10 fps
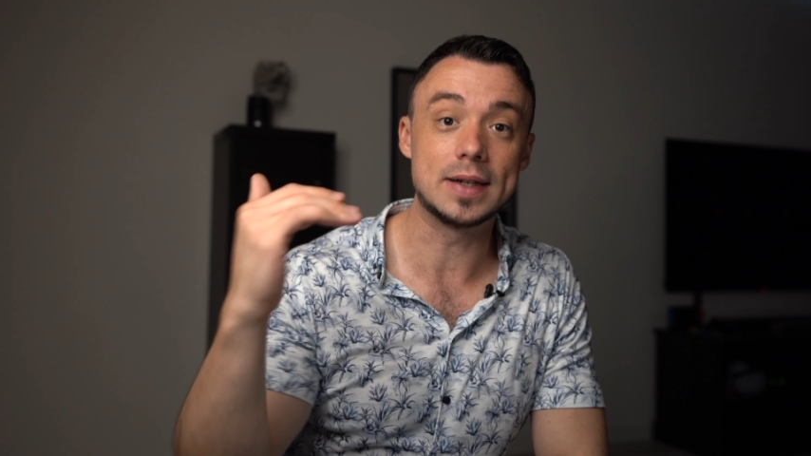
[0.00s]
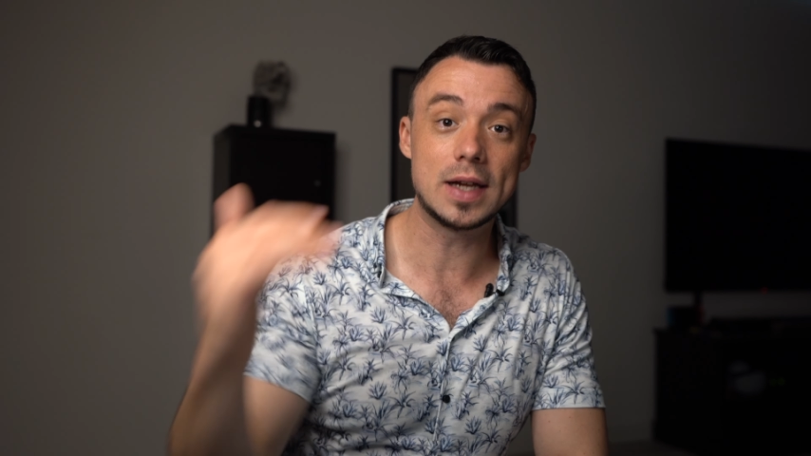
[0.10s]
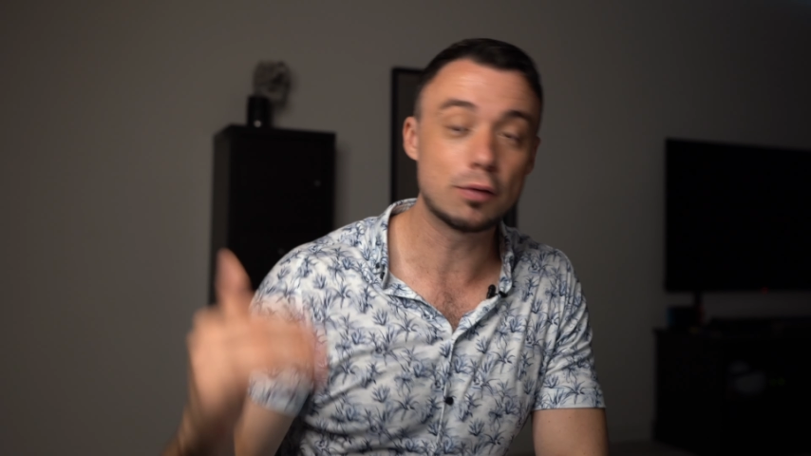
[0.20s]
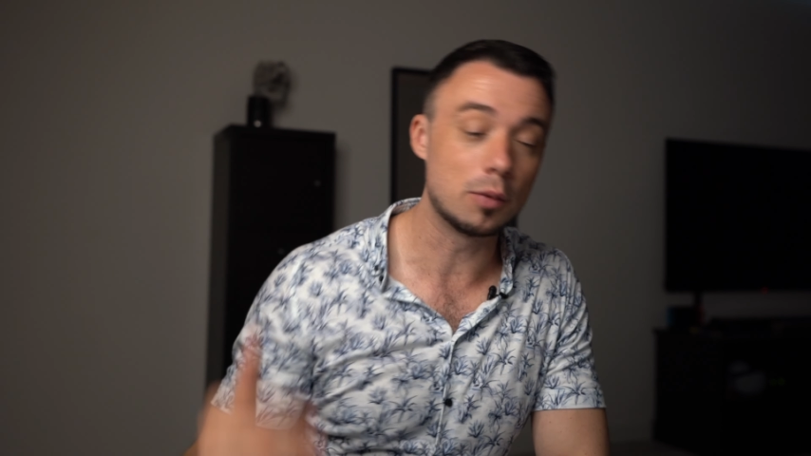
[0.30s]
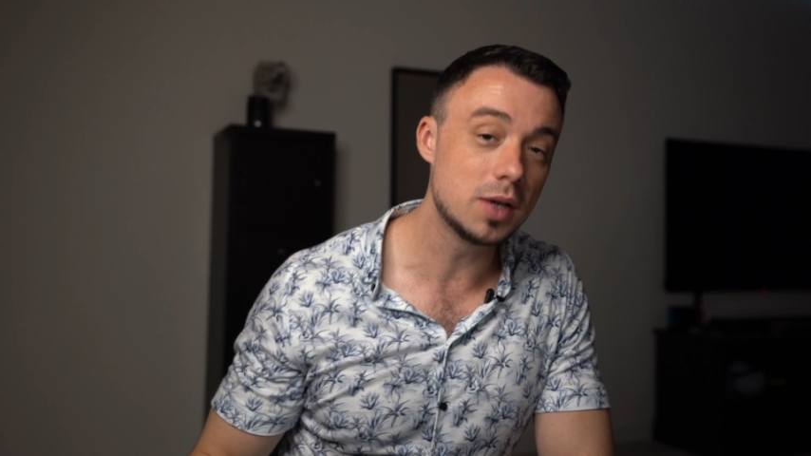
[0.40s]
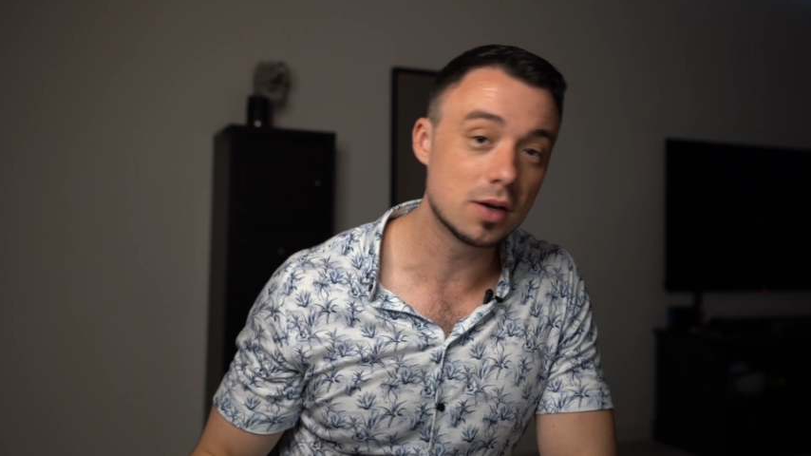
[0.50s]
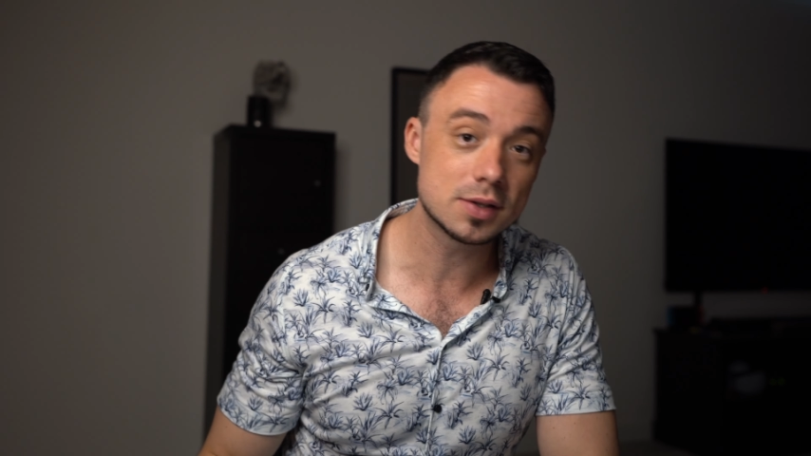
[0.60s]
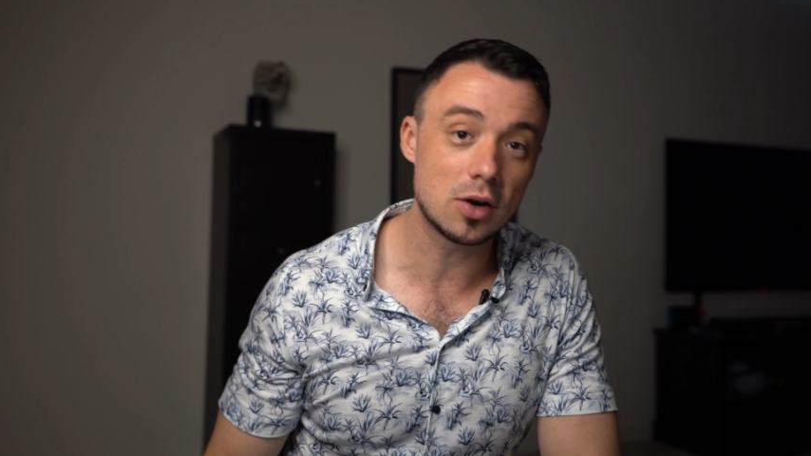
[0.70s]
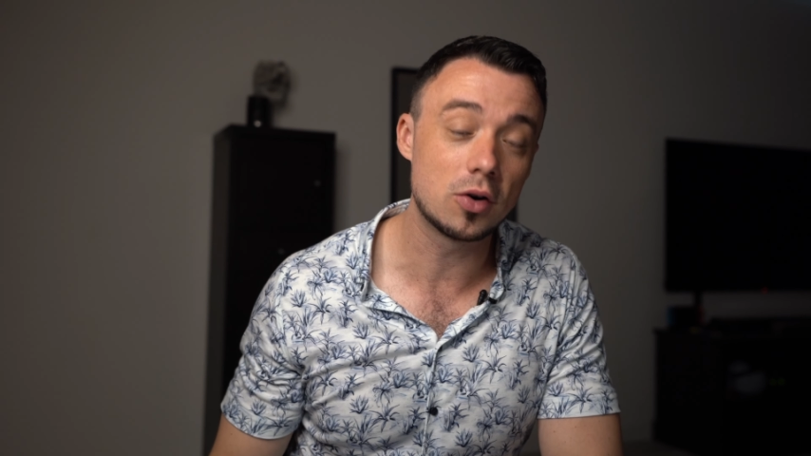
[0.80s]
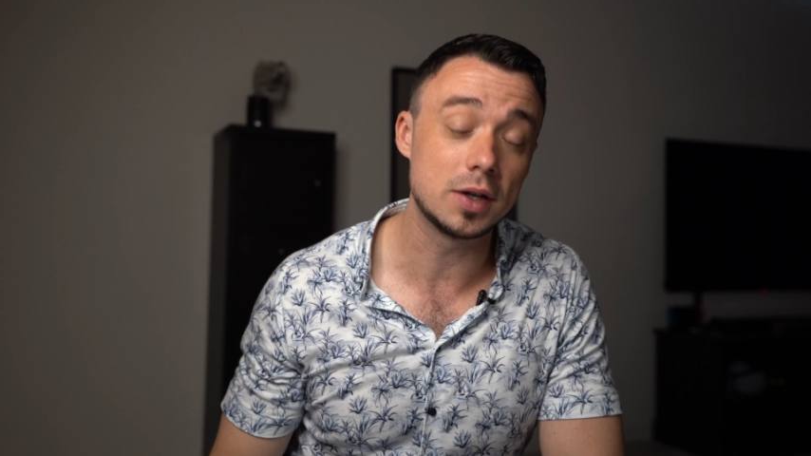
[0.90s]
geh von mir
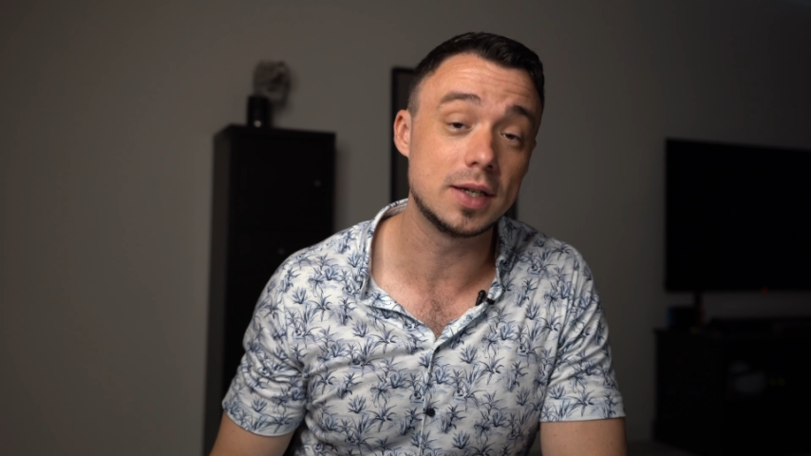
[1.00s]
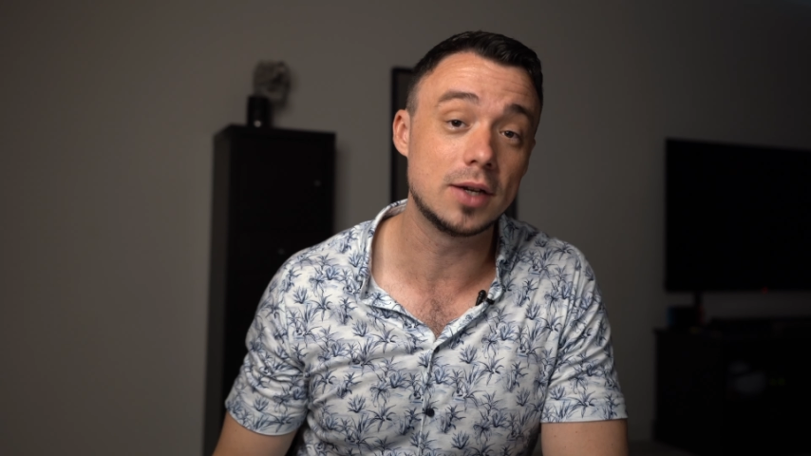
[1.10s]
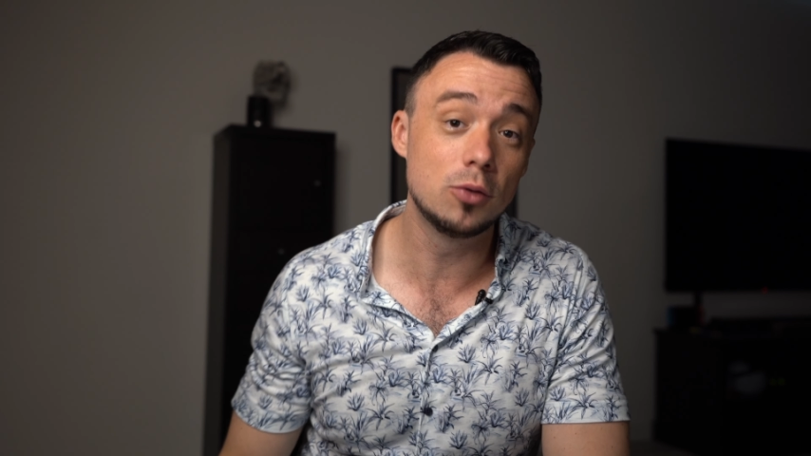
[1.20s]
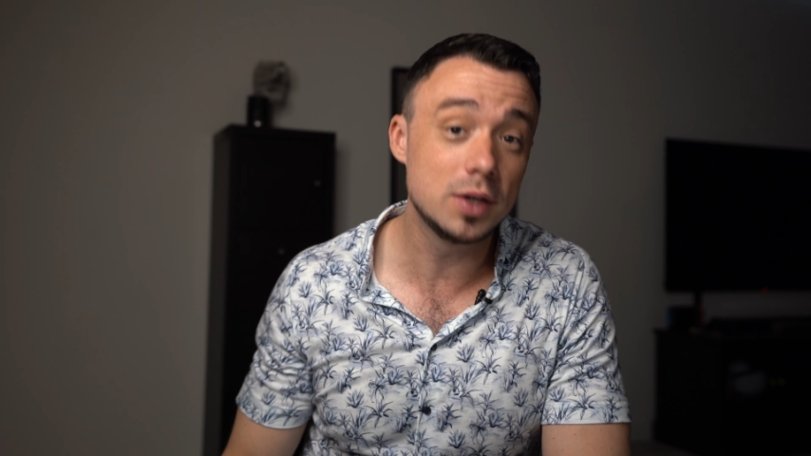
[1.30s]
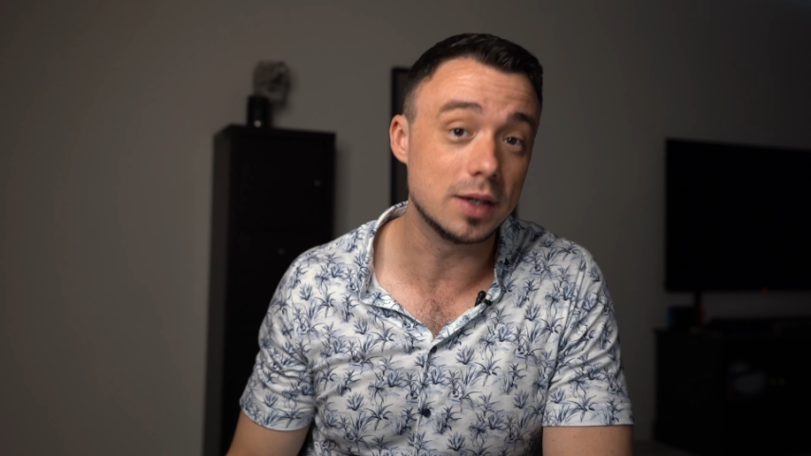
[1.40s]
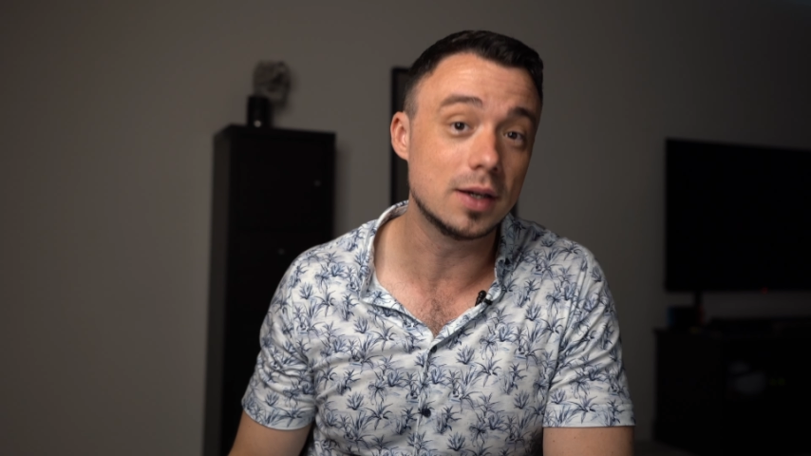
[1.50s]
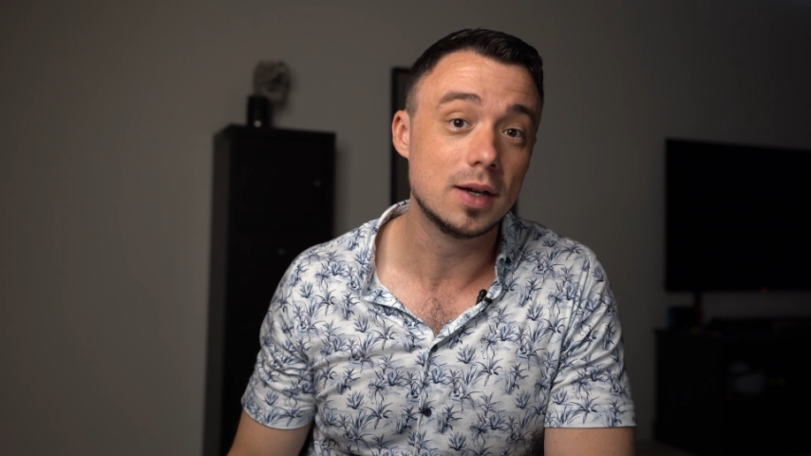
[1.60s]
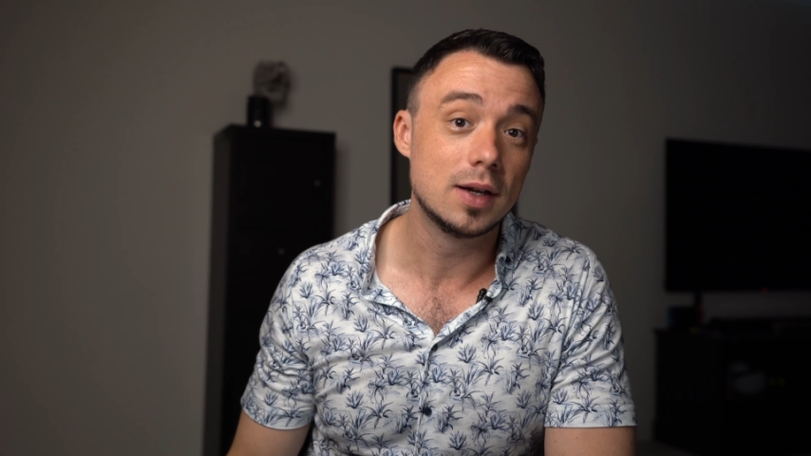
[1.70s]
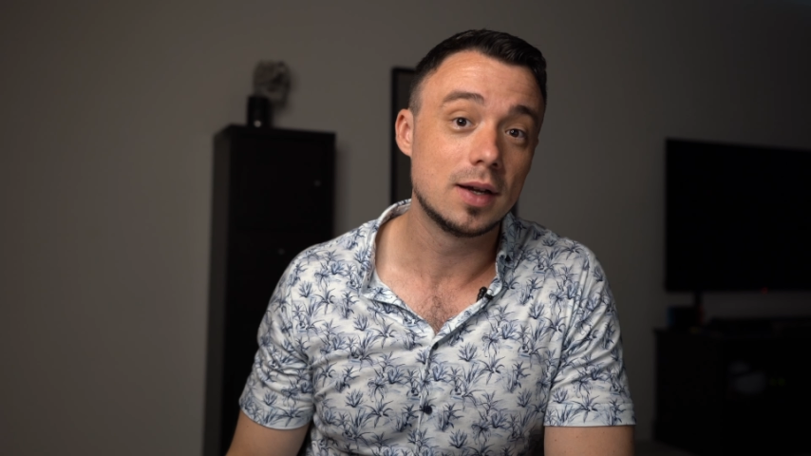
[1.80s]
aus auch in die Uni.